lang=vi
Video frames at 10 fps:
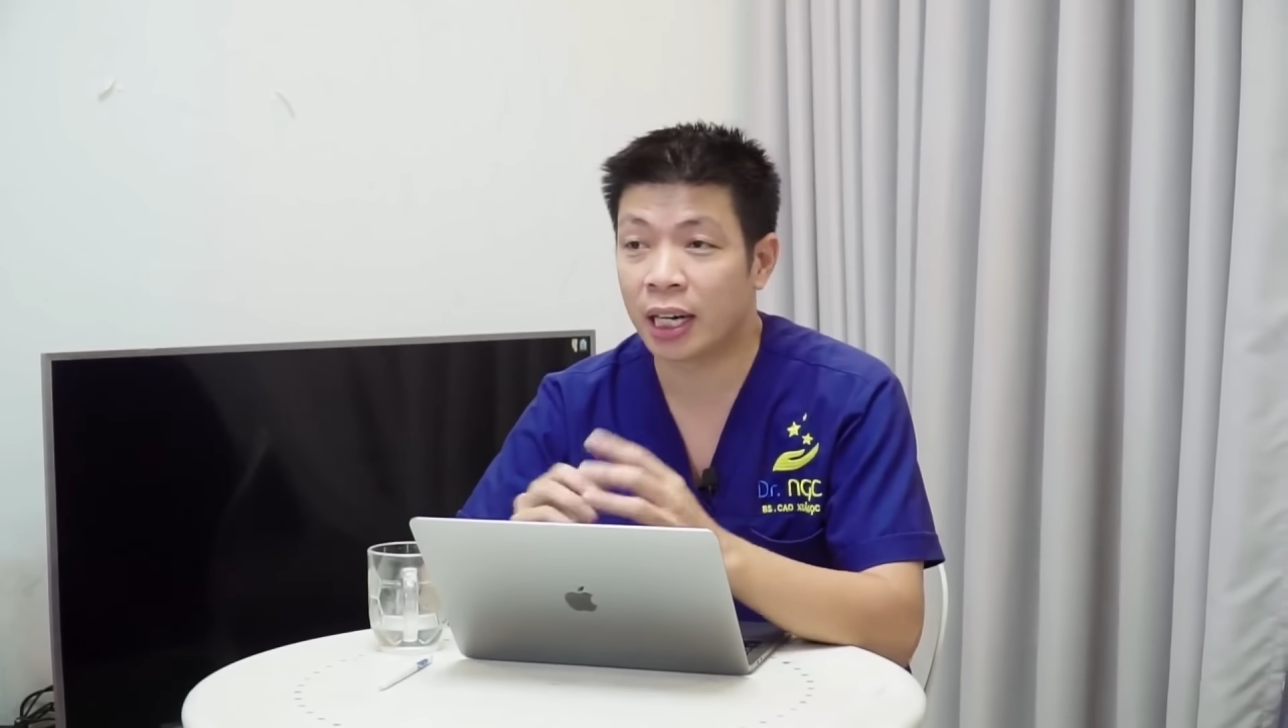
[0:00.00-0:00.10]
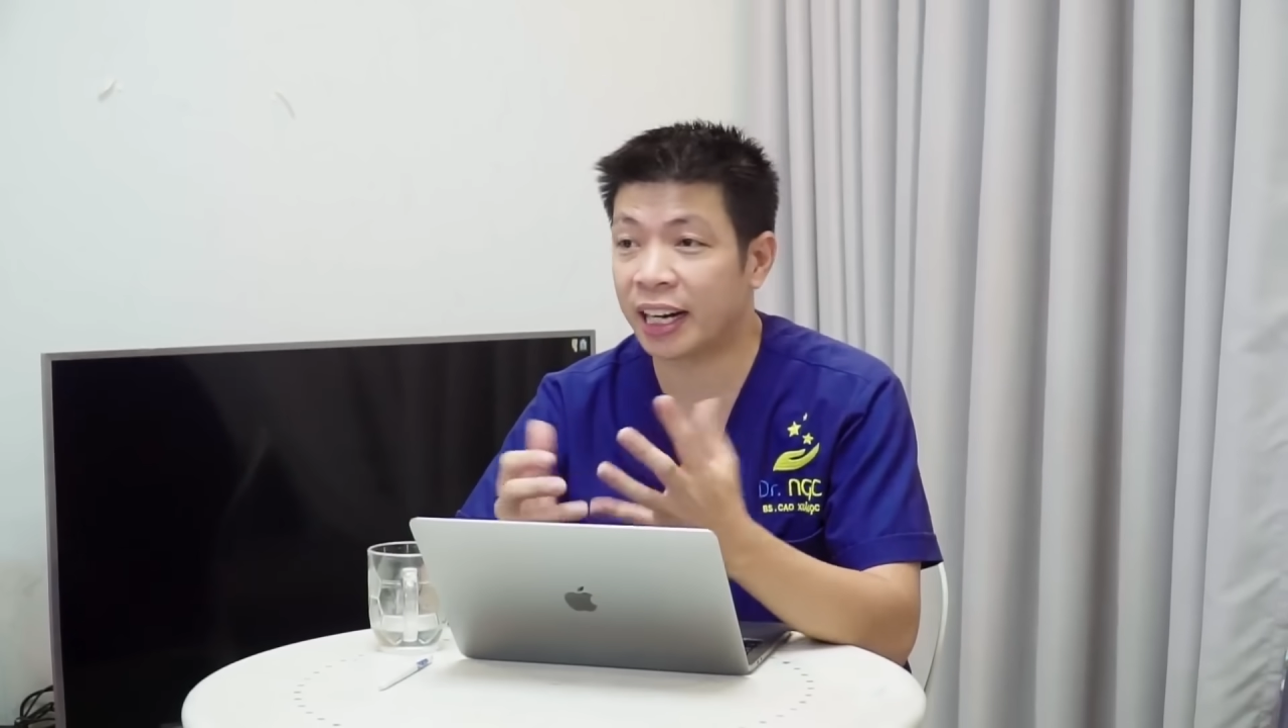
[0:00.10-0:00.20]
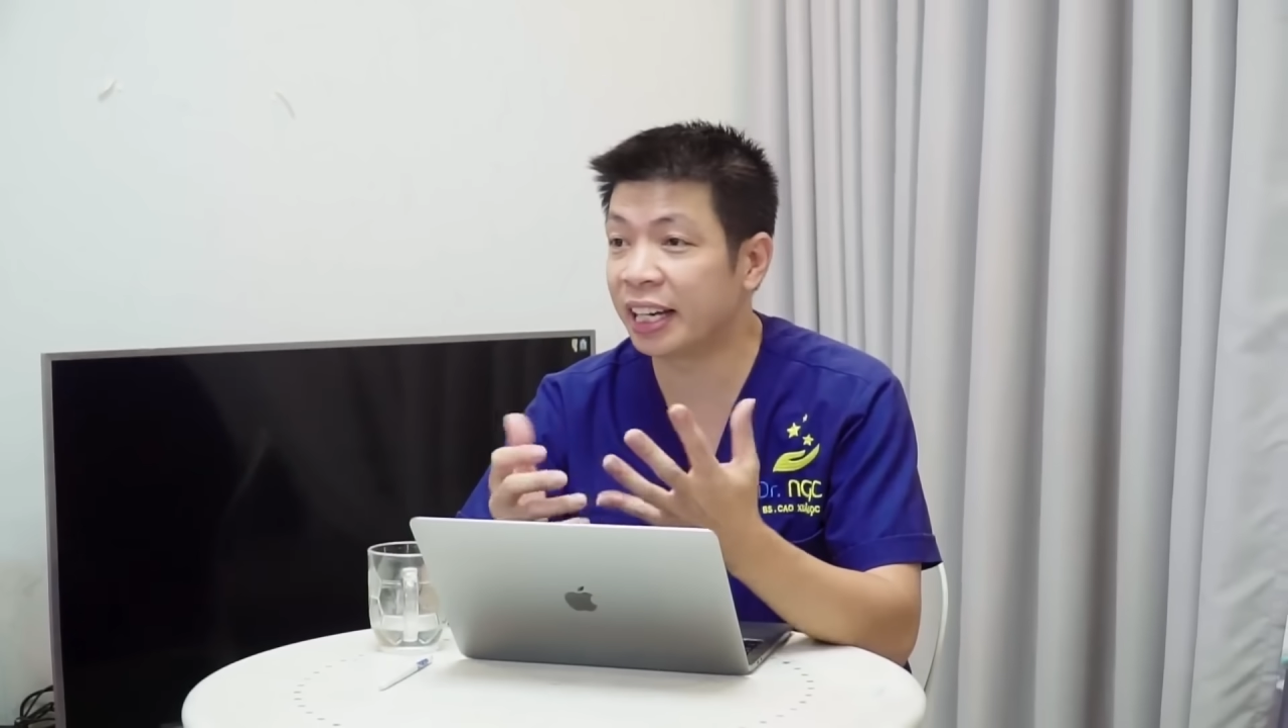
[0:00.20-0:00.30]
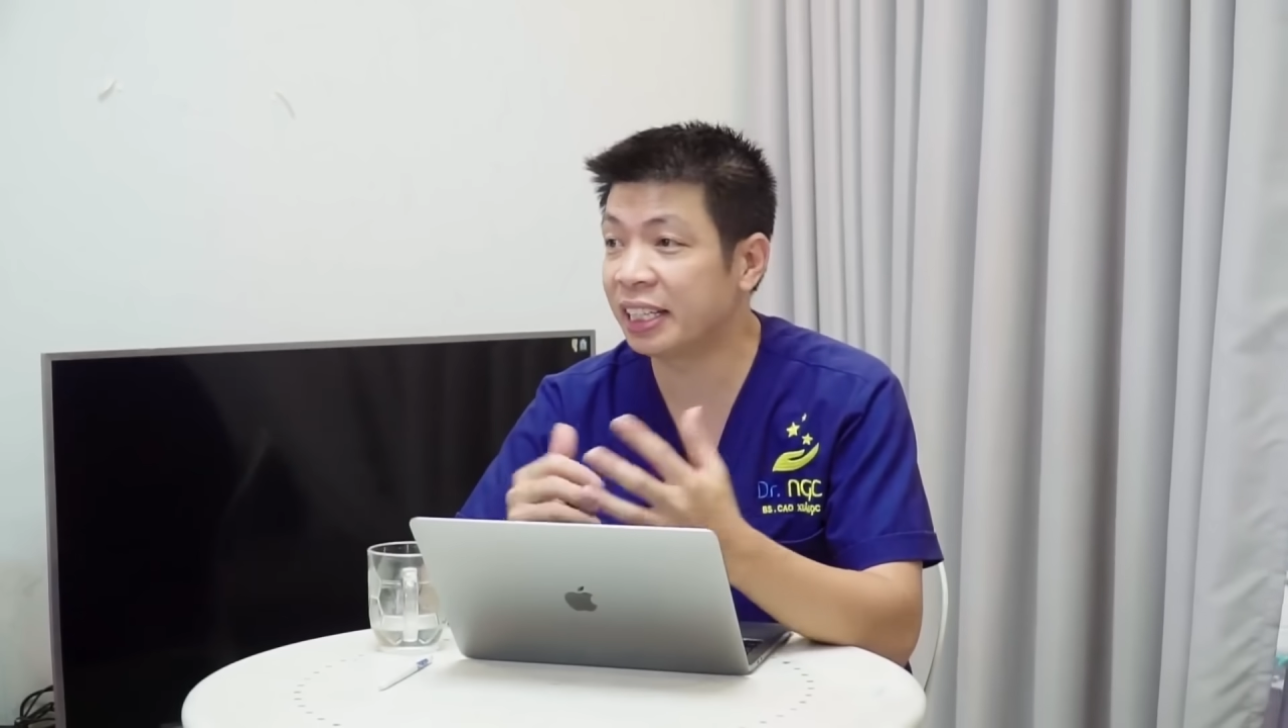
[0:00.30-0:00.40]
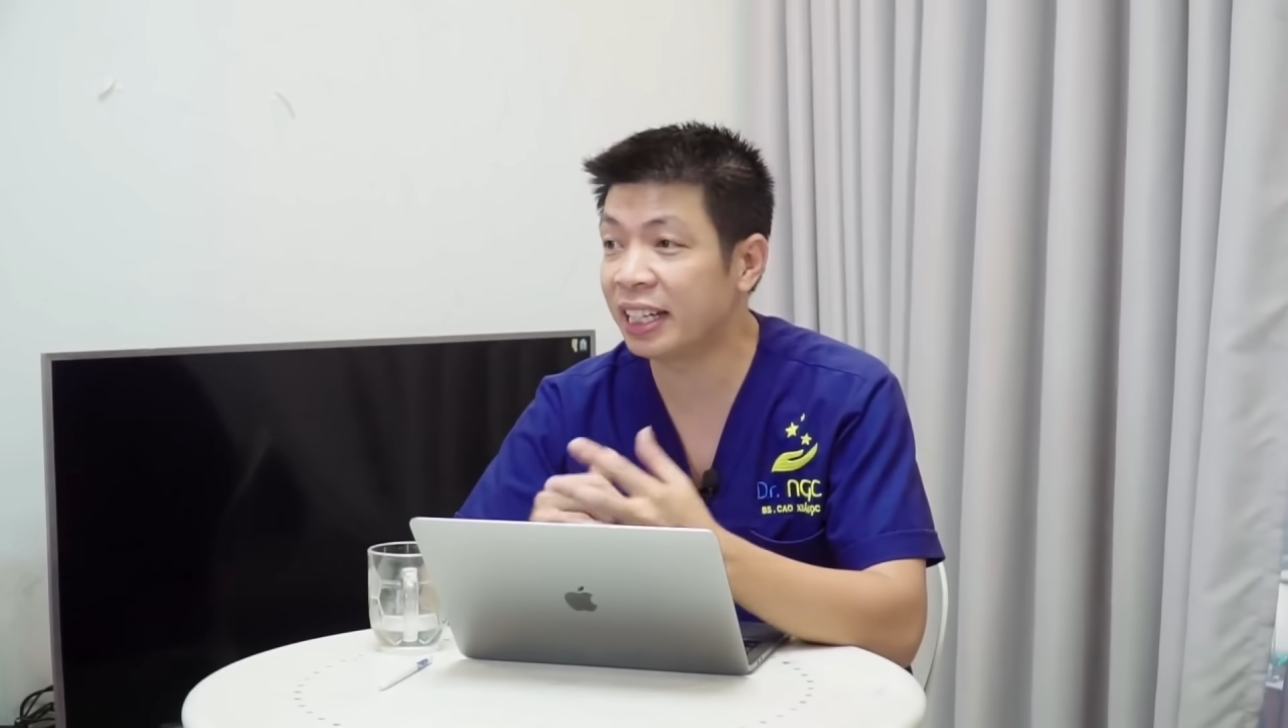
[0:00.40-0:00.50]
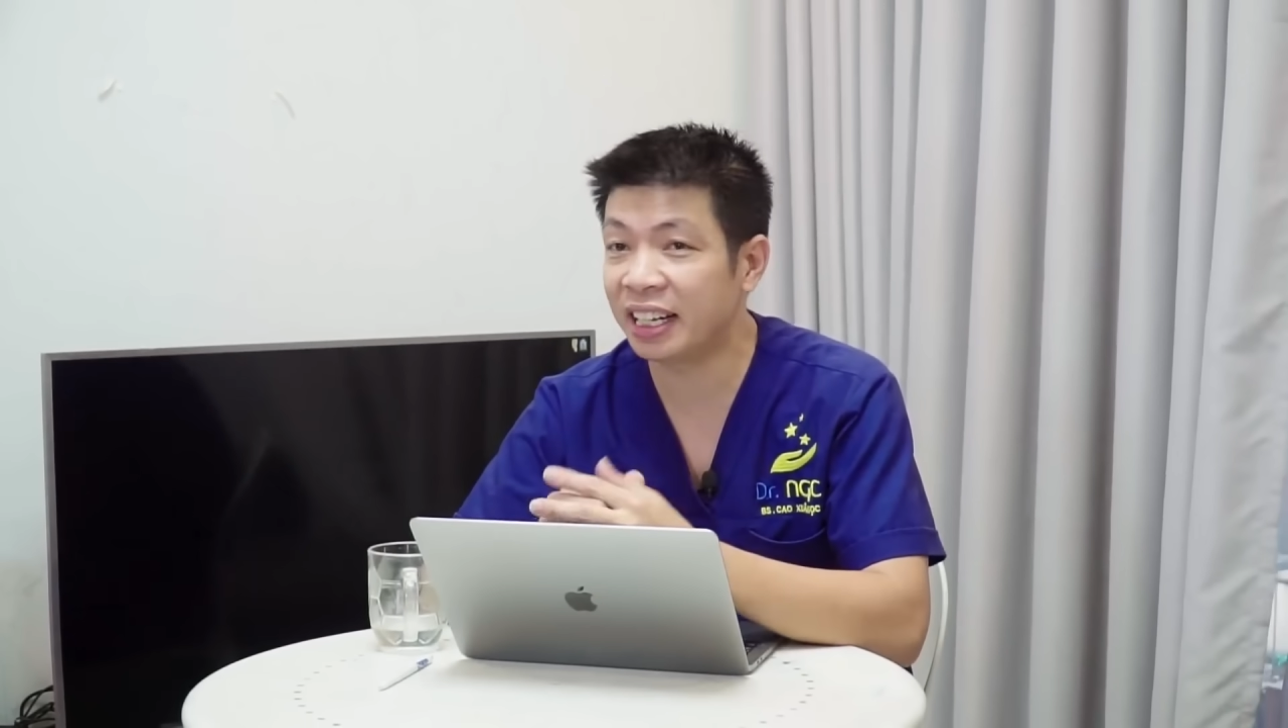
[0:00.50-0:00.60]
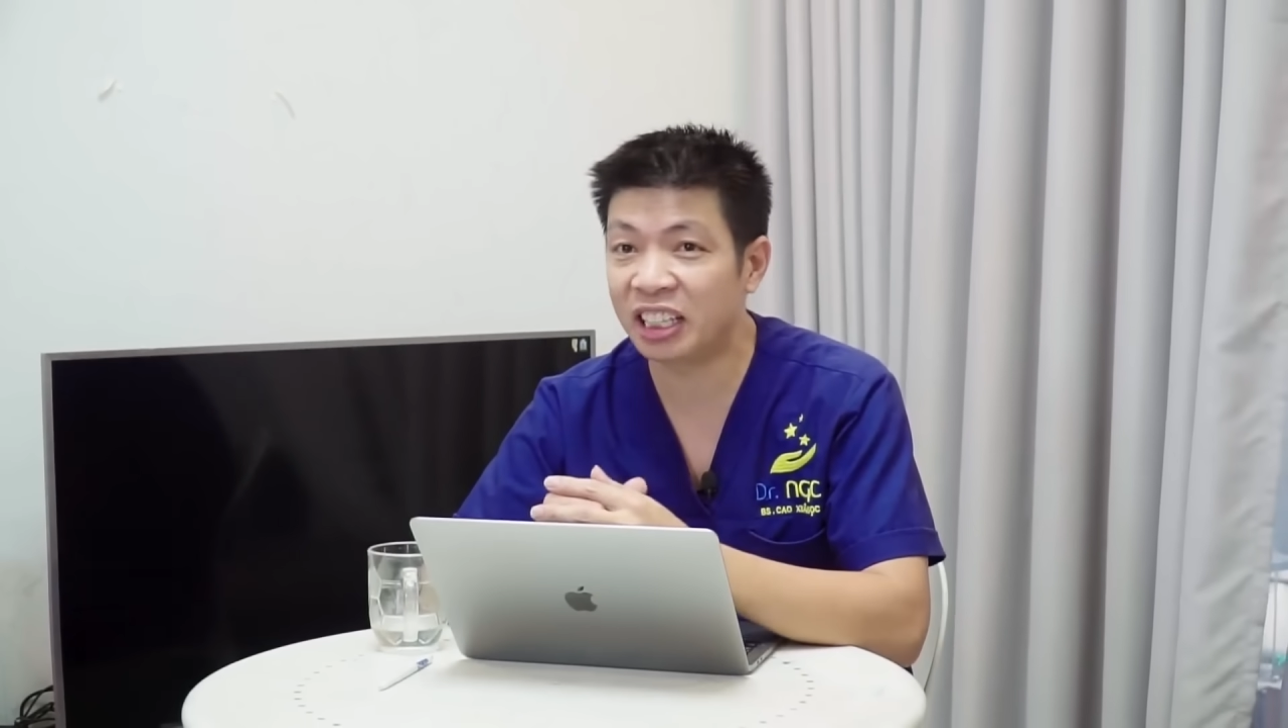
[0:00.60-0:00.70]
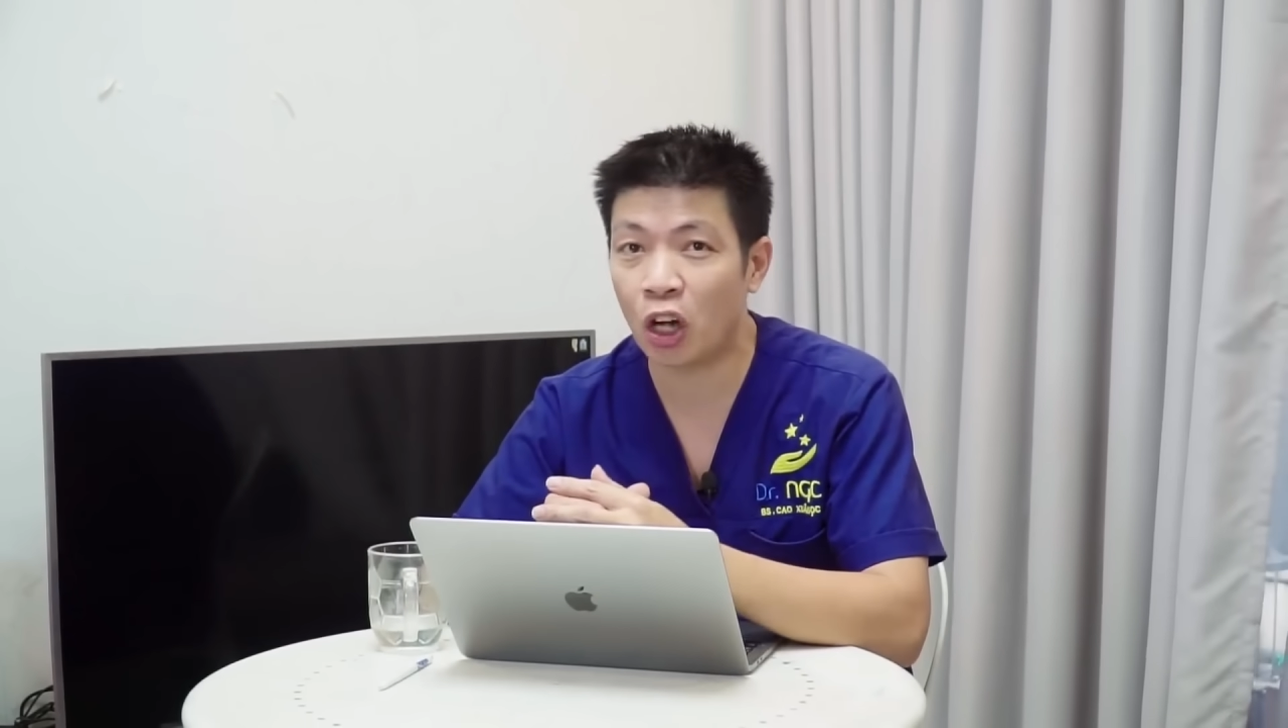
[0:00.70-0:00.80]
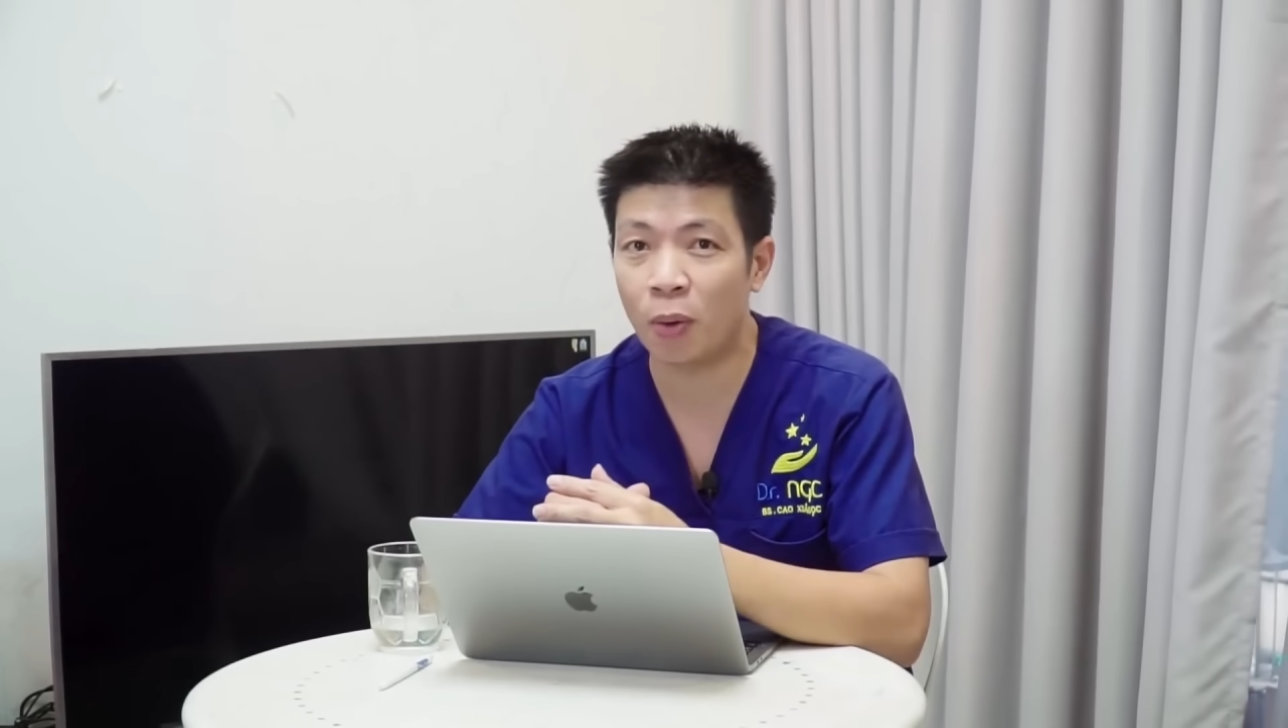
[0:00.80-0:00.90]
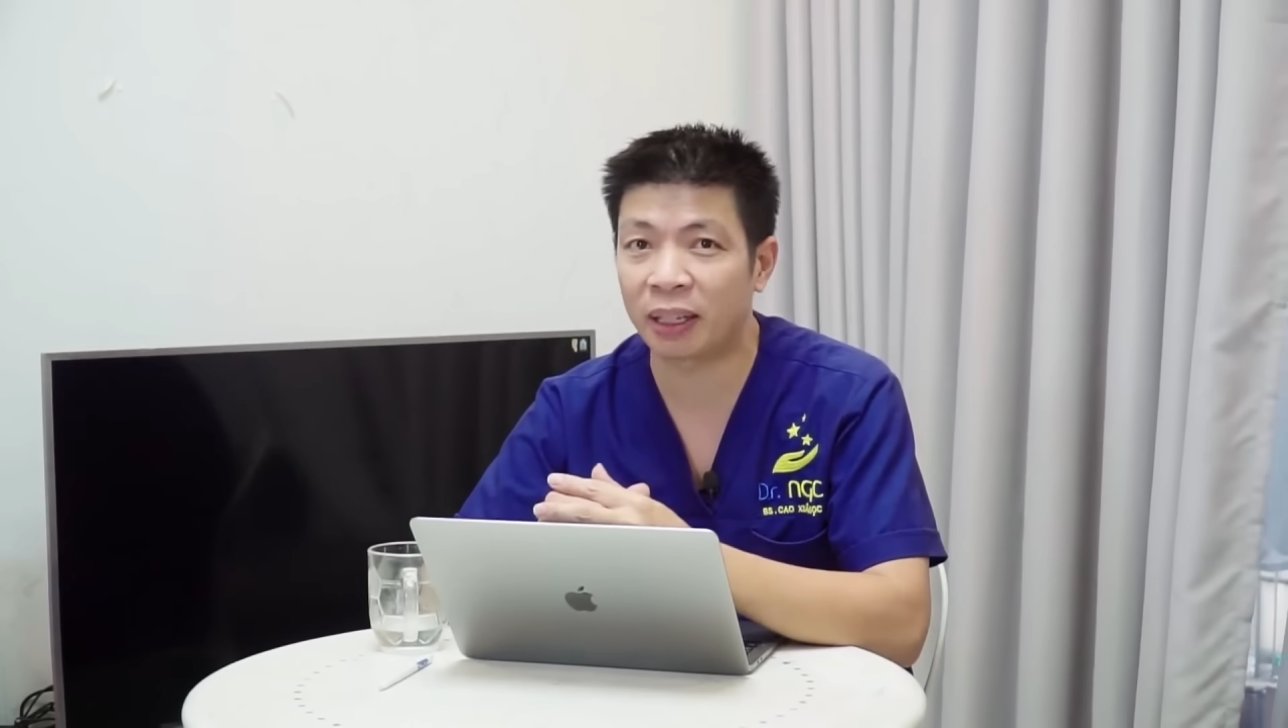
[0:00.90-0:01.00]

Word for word: là đấy chính là lý do